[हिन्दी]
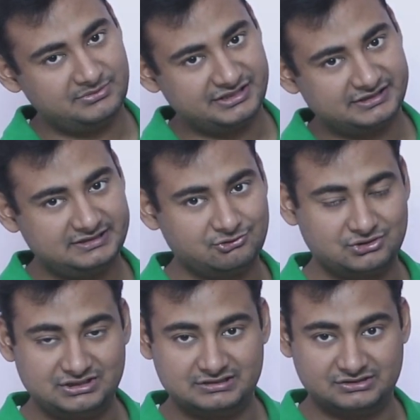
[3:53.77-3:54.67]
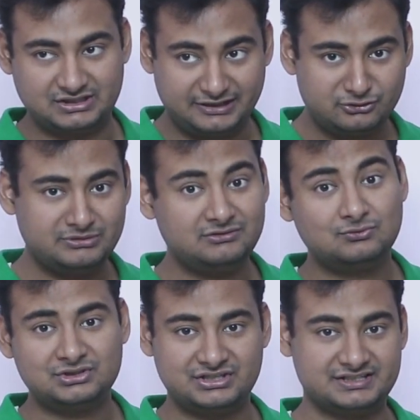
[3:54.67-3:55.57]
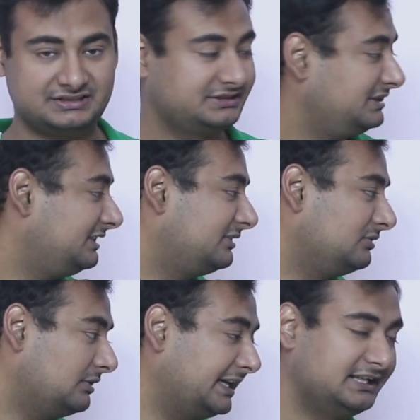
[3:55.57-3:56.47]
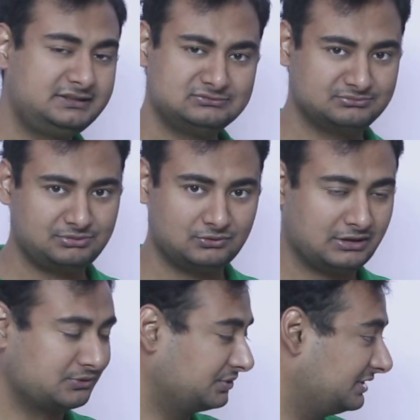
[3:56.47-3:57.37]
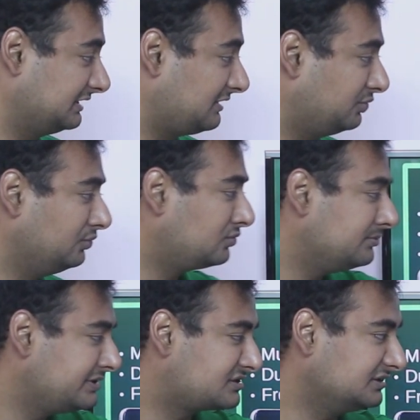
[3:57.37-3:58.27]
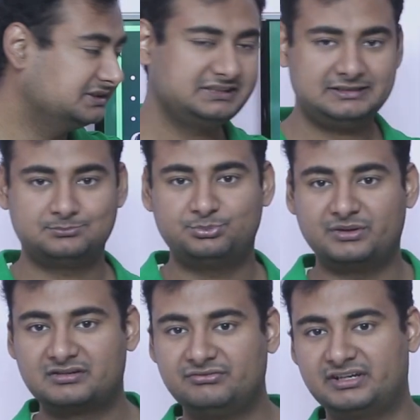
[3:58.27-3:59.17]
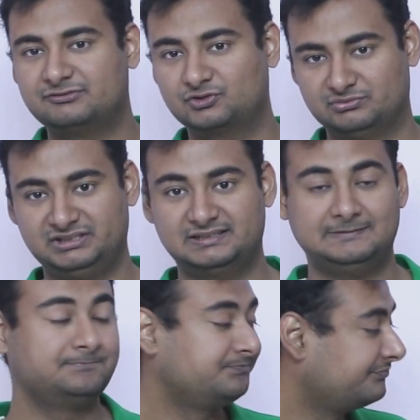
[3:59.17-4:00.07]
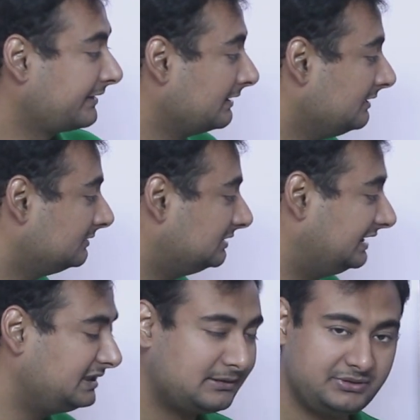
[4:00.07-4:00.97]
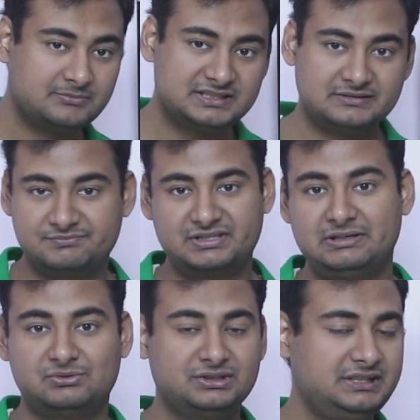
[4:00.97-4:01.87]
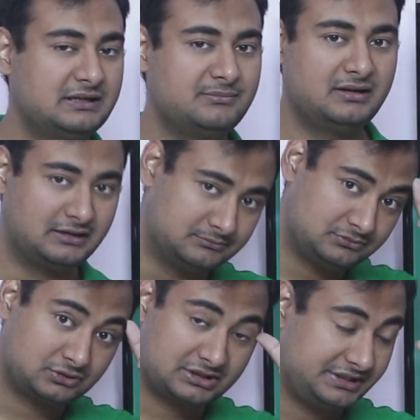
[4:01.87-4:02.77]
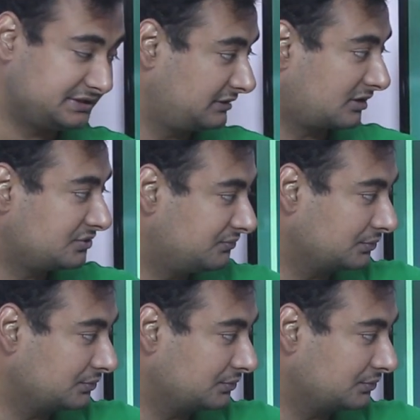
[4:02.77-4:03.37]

बेसिकली जो चीज़ शेडो में है वो अच्छे से दिखती है लेकिन हाईलाइट ब्लोर आउट हो जाता है दोनों को मिक्स करते एक परफेक्ट फोटो मिलता है लेकिन आप एक बात समझते होंगे कि हम हम लोग का ये इस तरह का जो